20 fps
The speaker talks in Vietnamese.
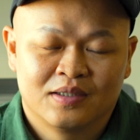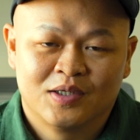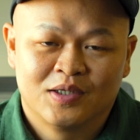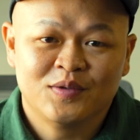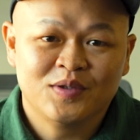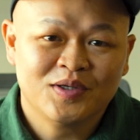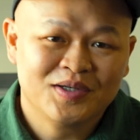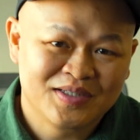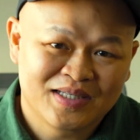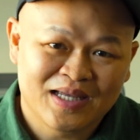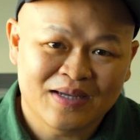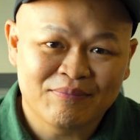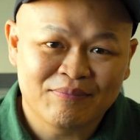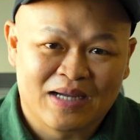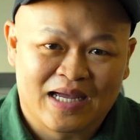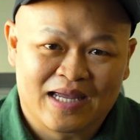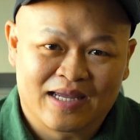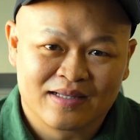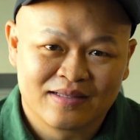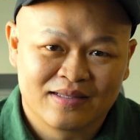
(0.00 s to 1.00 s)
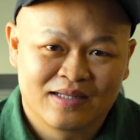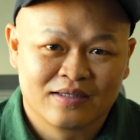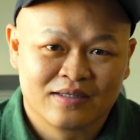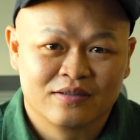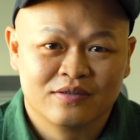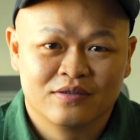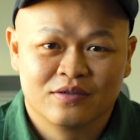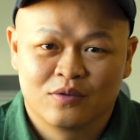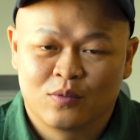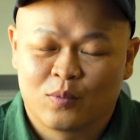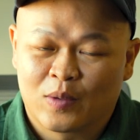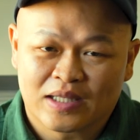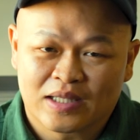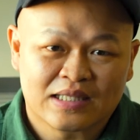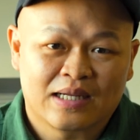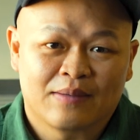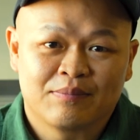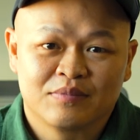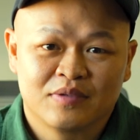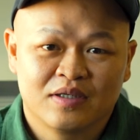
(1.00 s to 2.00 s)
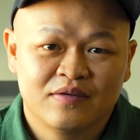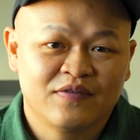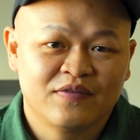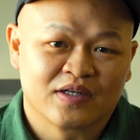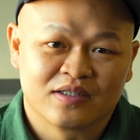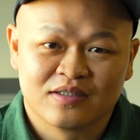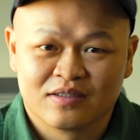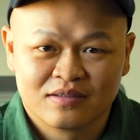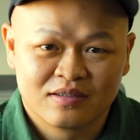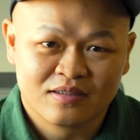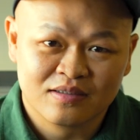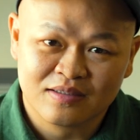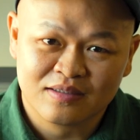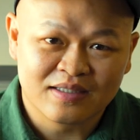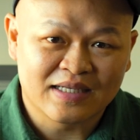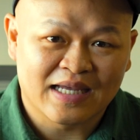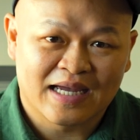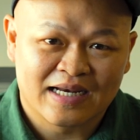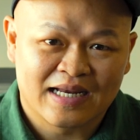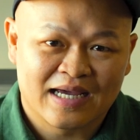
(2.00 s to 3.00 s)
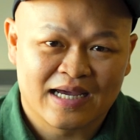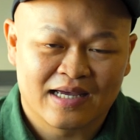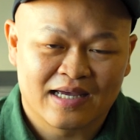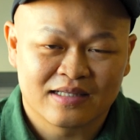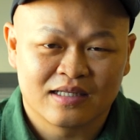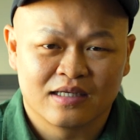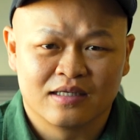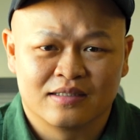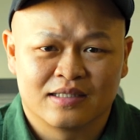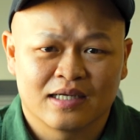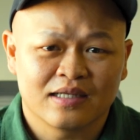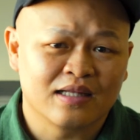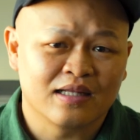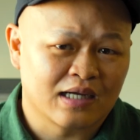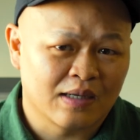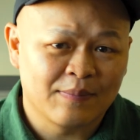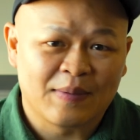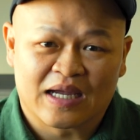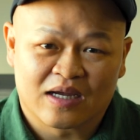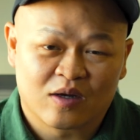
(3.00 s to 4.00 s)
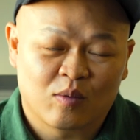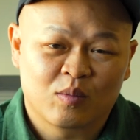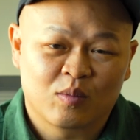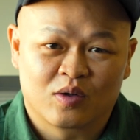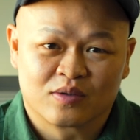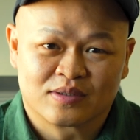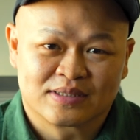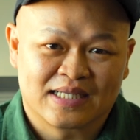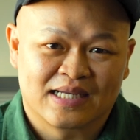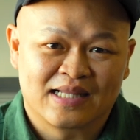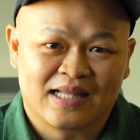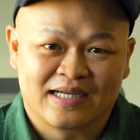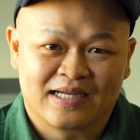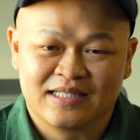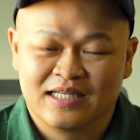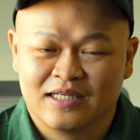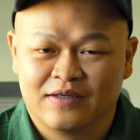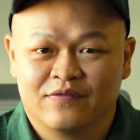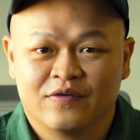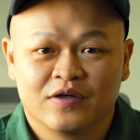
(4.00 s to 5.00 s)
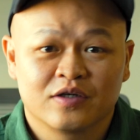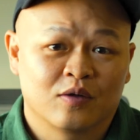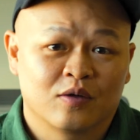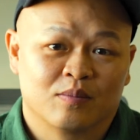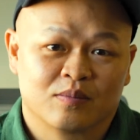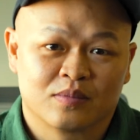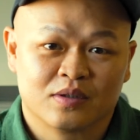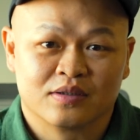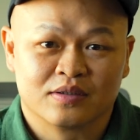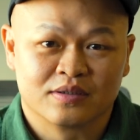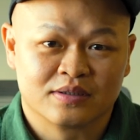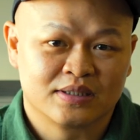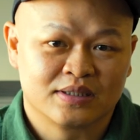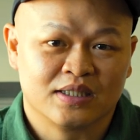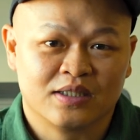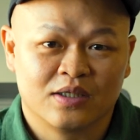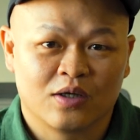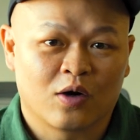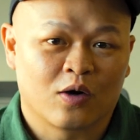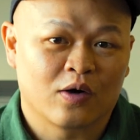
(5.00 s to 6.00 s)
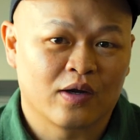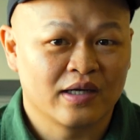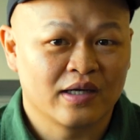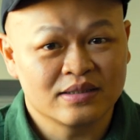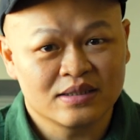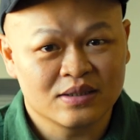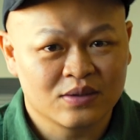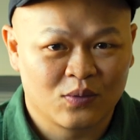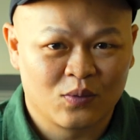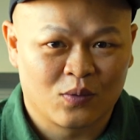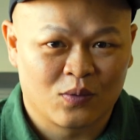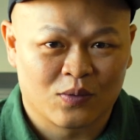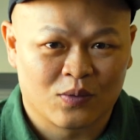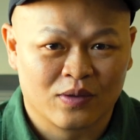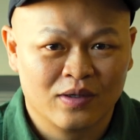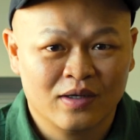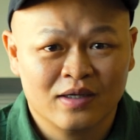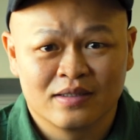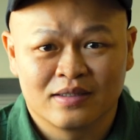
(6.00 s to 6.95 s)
Nếu như các bạn là người quan tâm đến việc định cư ở Canada thì chắc là các bạn không còn xa lạ gì với cụm từ CRS Score.